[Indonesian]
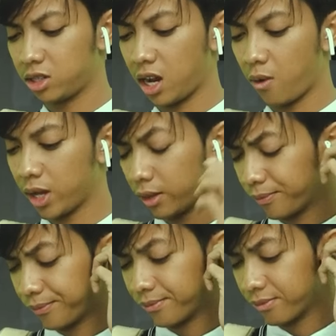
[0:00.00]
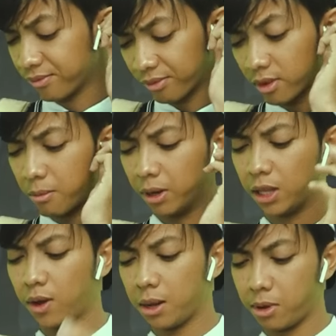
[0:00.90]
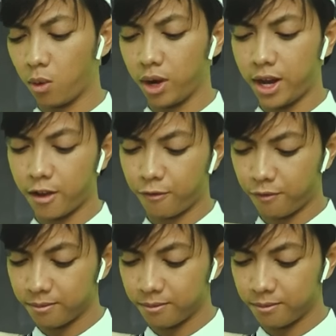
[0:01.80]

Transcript: cerewet BTW nama gue Dev